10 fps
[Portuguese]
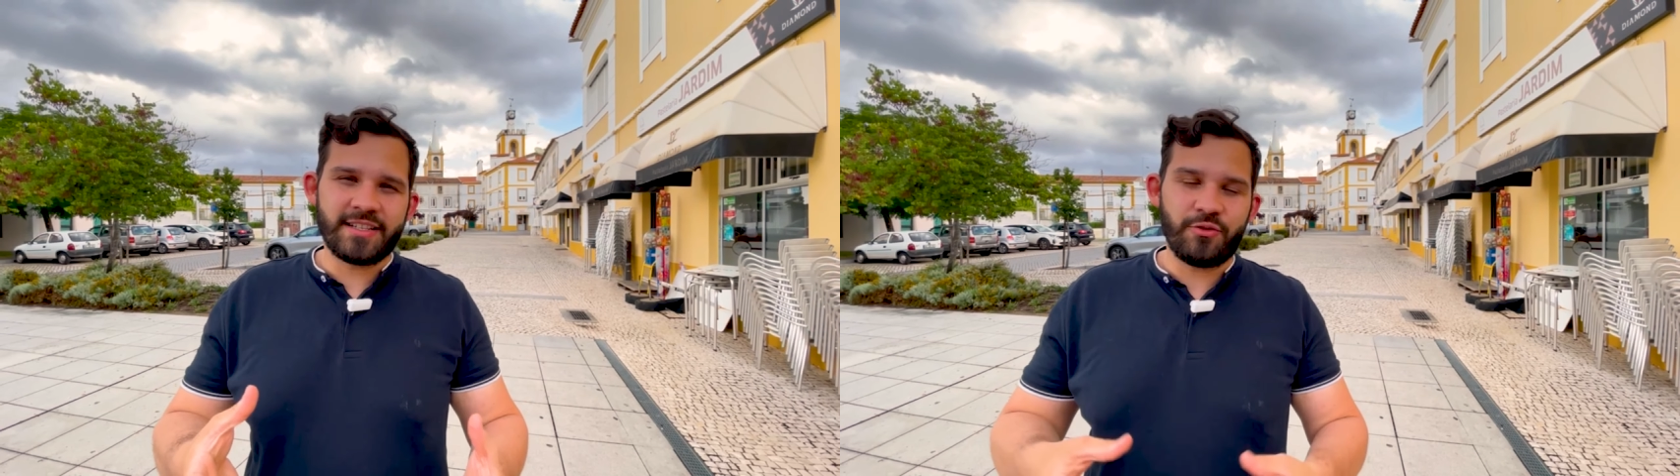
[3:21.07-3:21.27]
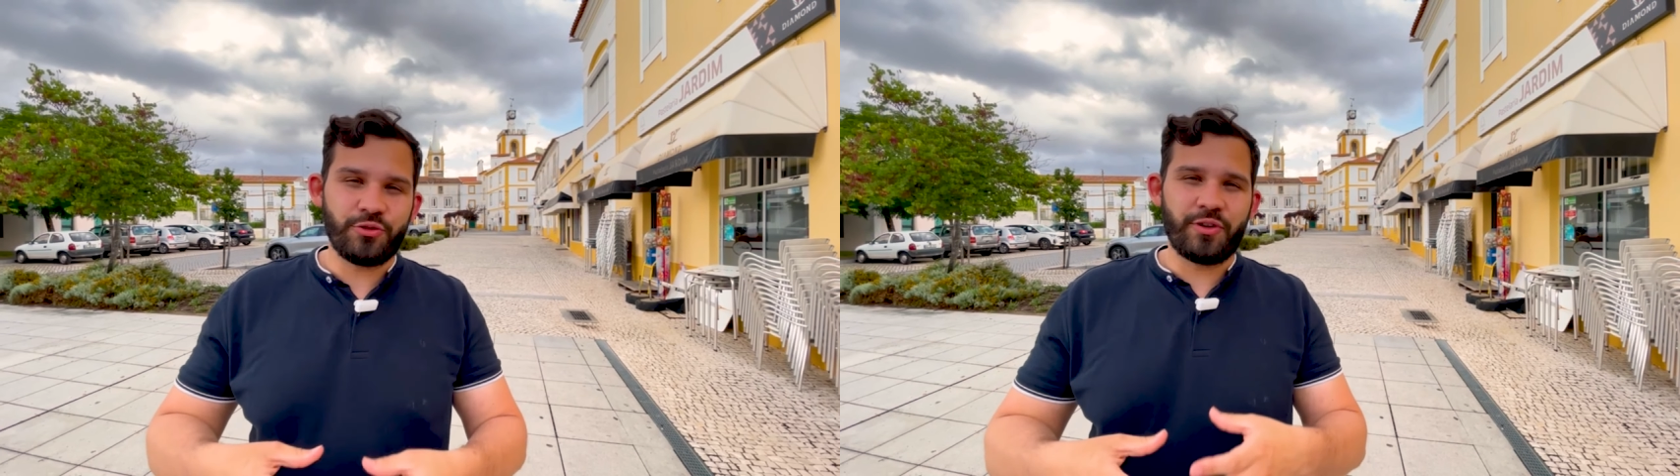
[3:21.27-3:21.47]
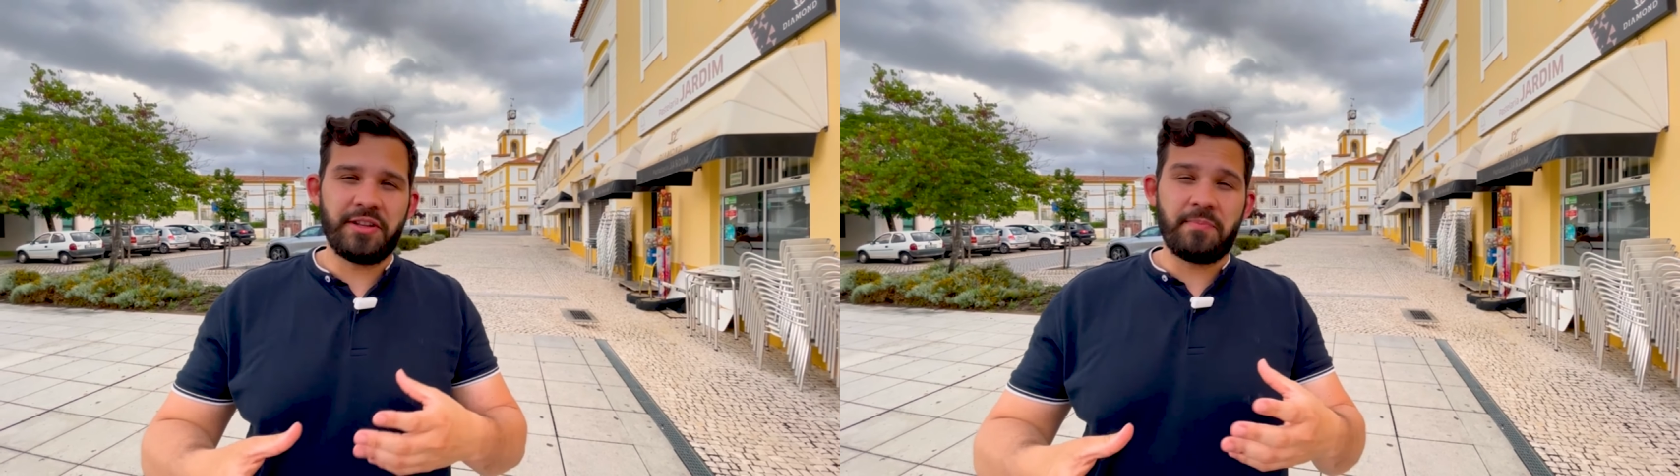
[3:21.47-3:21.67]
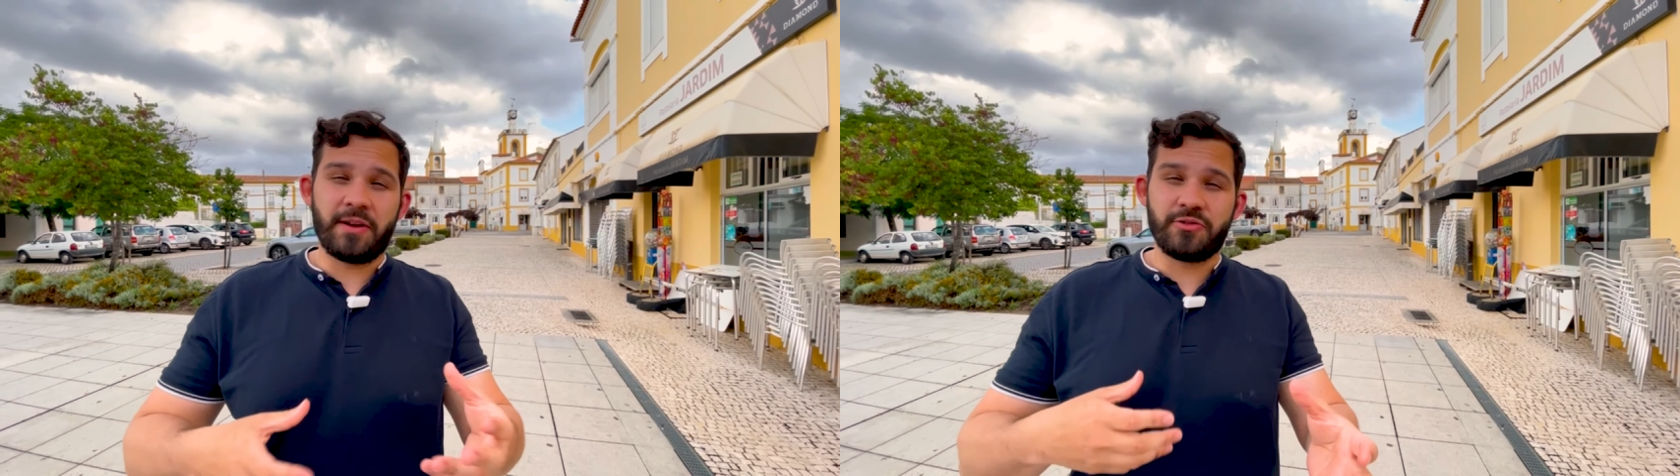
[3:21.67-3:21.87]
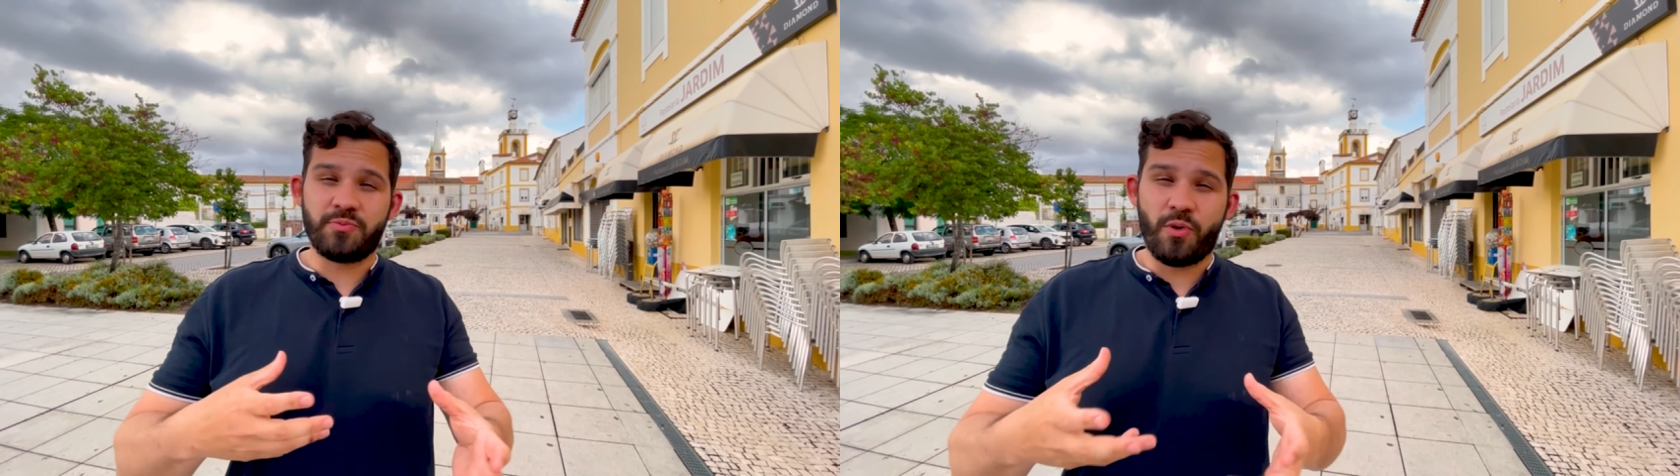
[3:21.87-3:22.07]
construída
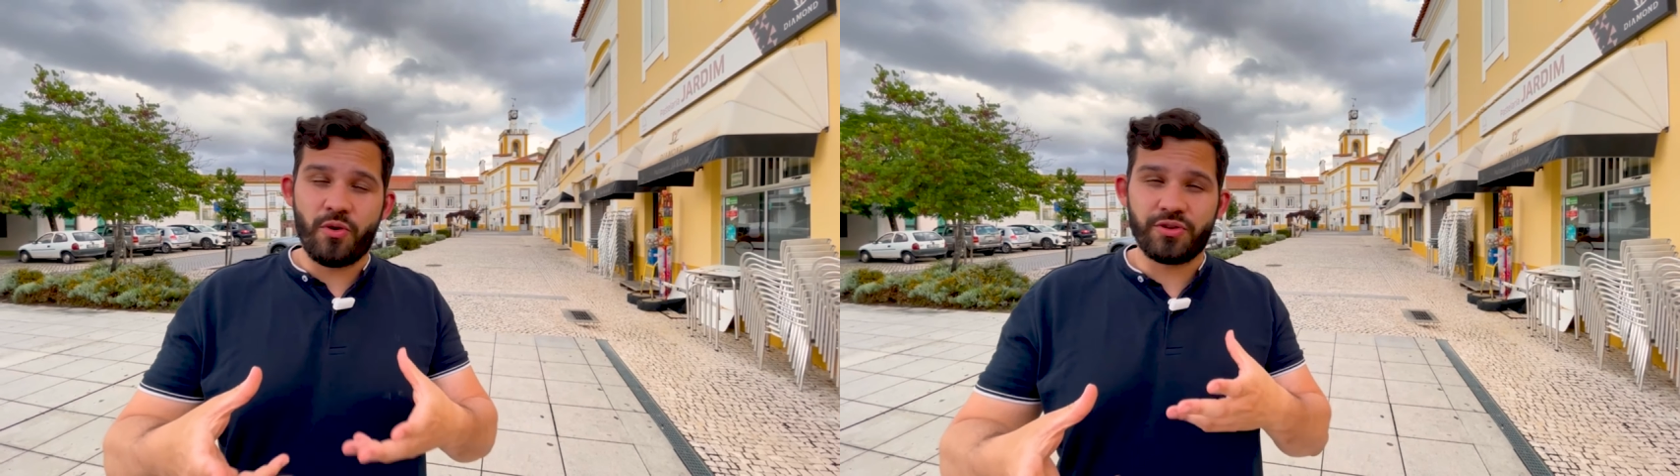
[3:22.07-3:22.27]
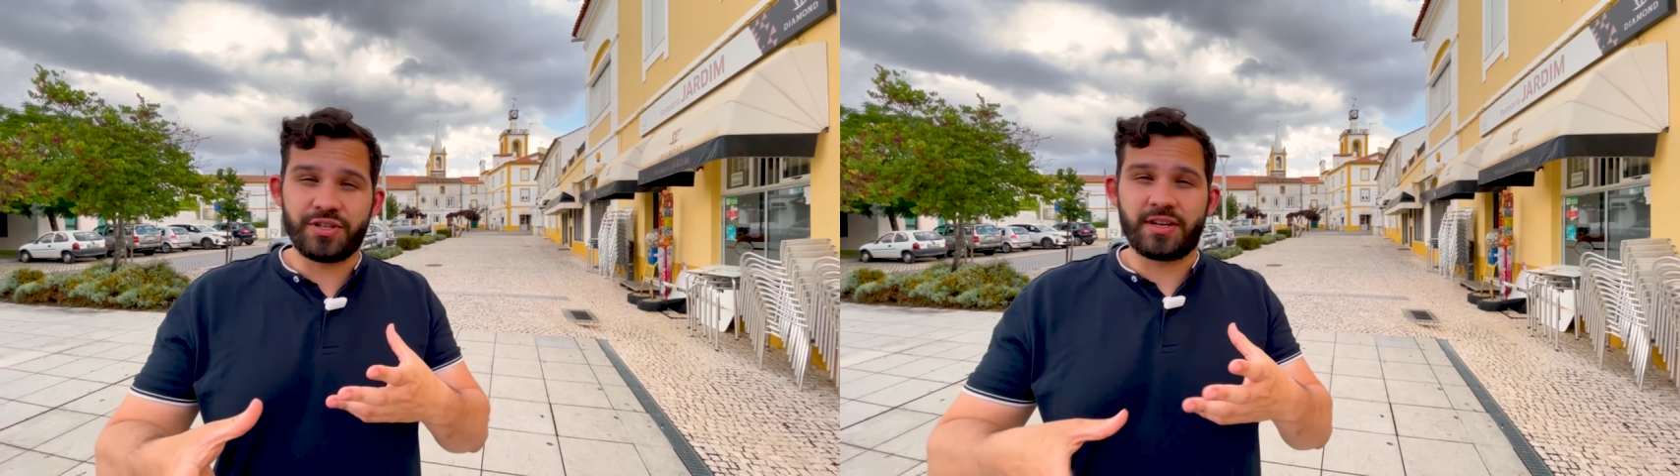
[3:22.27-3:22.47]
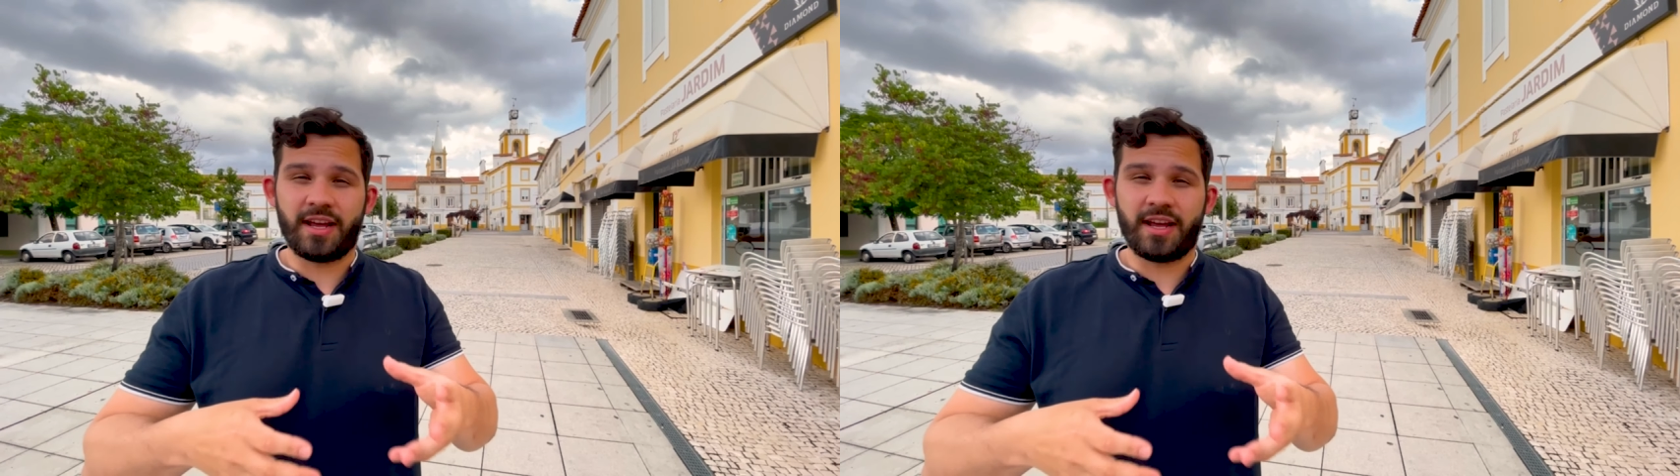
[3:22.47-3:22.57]
pelos monges,